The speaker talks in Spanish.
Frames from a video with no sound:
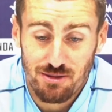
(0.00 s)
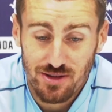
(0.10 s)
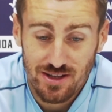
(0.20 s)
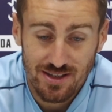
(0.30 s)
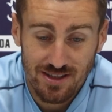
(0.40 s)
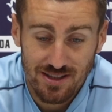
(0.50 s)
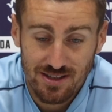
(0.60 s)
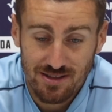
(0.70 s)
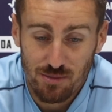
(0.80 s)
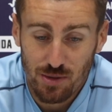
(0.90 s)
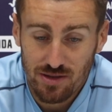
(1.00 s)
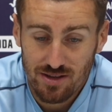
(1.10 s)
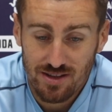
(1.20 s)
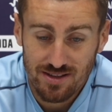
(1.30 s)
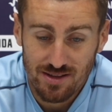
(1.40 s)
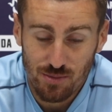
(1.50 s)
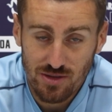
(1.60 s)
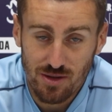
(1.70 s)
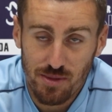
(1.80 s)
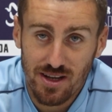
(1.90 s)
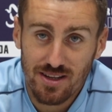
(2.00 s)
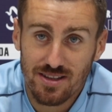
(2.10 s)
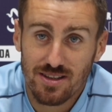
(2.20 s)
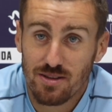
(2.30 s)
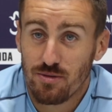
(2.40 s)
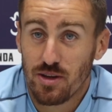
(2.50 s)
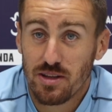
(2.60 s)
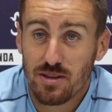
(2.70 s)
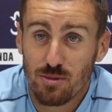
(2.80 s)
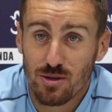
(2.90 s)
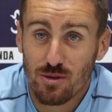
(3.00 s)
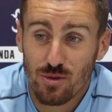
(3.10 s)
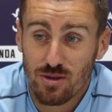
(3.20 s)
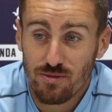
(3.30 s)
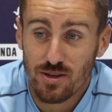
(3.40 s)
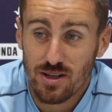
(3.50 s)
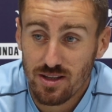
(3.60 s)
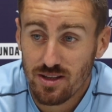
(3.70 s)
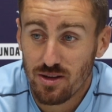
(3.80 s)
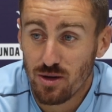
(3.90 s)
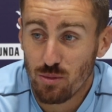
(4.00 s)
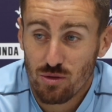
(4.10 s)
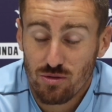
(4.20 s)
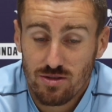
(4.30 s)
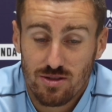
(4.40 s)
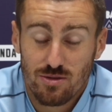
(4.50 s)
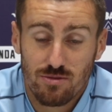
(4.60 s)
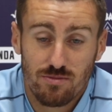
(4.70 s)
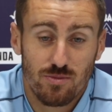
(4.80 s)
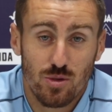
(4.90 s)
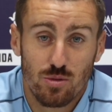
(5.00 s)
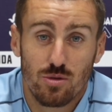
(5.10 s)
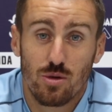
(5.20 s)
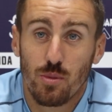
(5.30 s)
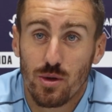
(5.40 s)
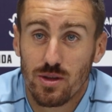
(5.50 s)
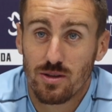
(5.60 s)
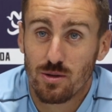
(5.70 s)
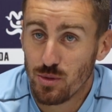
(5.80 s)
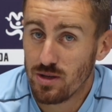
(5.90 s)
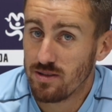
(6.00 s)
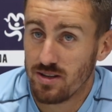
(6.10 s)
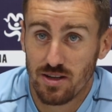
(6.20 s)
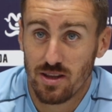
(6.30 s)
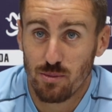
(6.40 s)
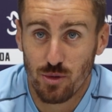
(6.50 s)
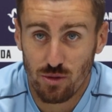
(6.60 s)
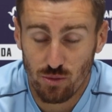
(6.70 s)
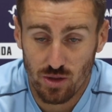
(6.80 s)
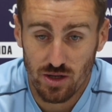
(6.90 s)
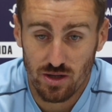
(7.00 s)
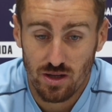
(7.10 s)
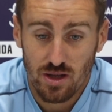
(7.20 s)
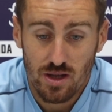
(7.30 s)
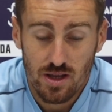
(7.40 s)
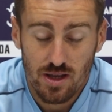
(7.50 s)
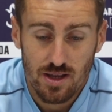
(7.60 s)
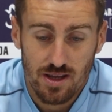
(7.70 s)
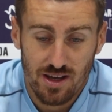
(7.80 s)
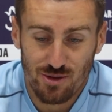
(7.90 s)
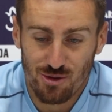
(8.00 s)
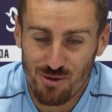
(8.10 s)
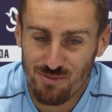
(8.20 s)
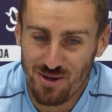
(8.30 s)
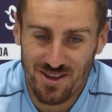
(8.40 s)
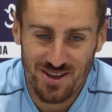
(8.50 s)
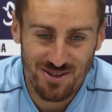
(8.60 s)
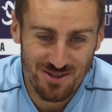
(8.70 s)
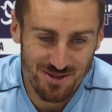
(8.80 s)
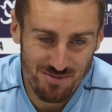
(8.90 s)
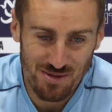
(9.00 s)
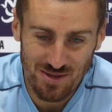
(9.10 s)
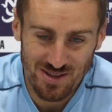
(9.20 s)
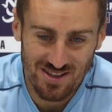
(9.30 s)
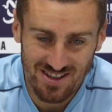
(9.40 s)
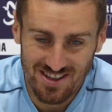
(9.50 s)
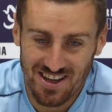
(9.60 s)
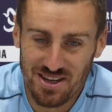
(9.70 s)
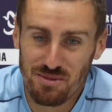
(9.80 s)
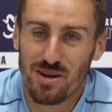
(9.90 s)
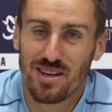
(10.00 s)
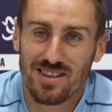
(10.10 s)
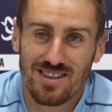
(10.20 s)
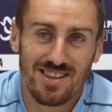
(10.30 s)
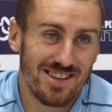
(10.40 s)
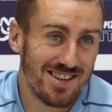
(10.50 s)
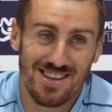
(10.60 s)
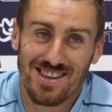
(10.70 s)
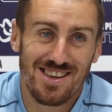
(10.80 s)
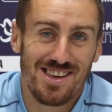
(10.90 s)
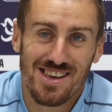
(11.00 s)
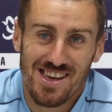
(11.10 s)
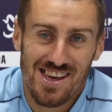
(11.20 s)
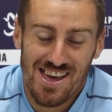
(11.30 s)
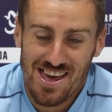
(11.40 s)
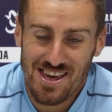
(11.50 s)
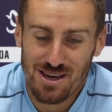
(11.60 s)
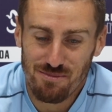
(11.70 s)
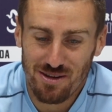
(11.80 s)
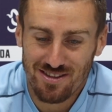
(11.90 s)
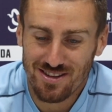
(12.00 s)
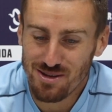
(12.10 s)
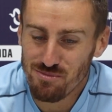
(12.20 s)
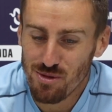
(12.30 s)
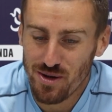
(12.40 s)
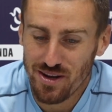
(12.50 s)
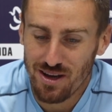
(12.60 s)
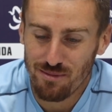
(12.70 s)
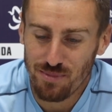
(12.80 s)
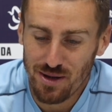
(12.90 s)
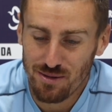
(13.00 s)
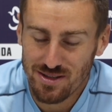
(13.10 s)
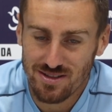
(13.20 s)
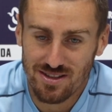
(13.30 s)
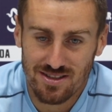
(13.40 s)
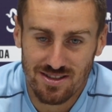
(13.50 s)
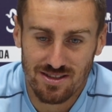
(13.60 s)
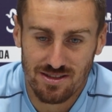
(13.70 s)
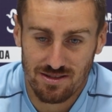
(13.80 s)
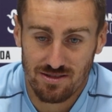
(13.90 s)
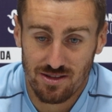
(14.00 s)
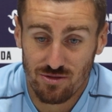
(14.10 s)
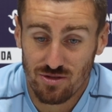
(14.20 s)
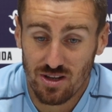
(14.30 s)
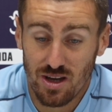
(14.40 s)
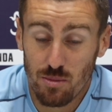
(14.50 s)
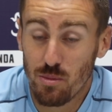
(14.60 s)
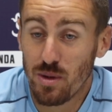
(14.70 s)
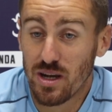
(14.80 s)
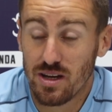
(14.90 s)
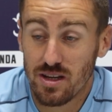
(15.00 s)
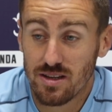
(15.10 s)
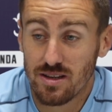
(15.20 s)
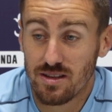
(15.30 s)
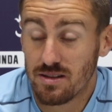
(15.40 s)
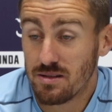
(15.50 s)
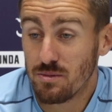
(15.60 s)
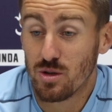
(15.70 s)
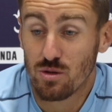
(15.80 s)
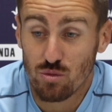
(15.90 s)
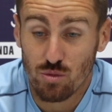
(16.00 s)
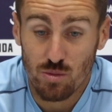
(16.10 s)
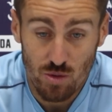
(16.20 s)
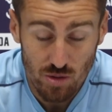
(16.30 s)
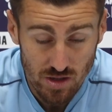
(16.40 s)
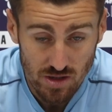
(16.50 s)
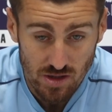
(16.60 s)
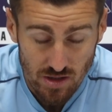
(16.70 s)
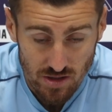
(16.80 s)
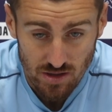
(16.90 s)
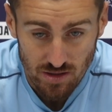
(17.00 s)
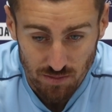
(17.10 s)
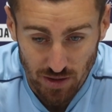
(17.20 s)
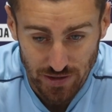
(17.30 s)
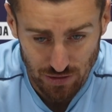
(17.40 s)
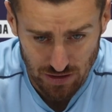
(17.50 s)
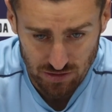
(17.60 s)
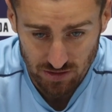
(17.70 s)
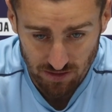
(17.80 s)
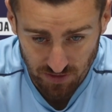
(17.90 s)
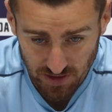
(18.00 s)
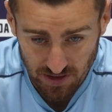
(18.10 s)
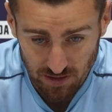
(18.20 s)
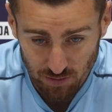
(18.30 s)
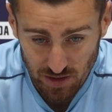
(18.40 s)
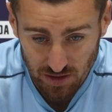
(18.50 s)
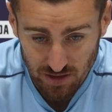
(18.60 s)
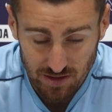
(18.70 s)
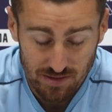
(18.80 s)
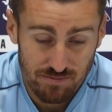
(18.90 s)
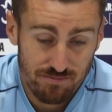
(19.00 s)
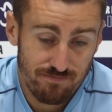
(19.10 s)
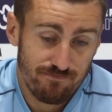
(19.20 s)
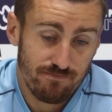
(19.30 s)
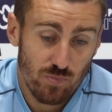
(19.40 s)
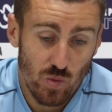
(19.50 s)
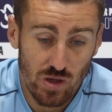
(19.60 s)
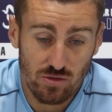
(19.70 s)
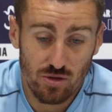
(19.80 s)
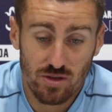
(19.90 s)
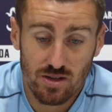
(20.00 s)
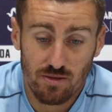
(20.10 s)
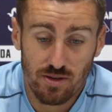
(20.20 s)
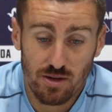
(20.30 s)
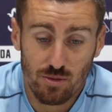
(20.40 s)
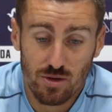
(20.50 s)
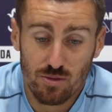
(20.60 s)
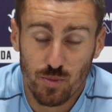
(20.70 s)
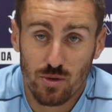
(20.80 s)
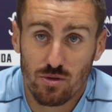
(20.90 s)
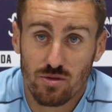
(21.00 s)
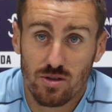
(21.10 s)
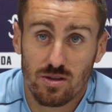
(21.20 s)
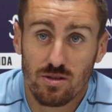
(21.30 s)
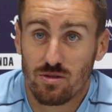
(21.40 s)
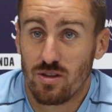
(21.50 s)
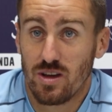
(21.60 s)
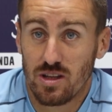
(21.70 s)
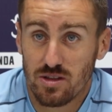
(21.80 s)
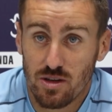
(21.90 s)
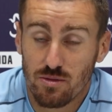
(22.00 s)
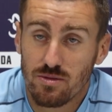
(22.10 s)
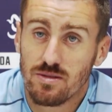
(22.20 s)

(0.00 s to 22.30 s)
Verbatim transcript: verdad que se pasa, se pasa mal y diferente porque, bueno, al final estás nervioso y no, no, no, puede, no puede hacer nada por ayudar a a tus compañeros, simplemente animar y, y, que pase el tiempo para, para ver si, si, conseguíamos marcar, que bueno, tuvimos varias ocasiones al final y varias acciones que al final, bueno, pues no se, no se decantaron.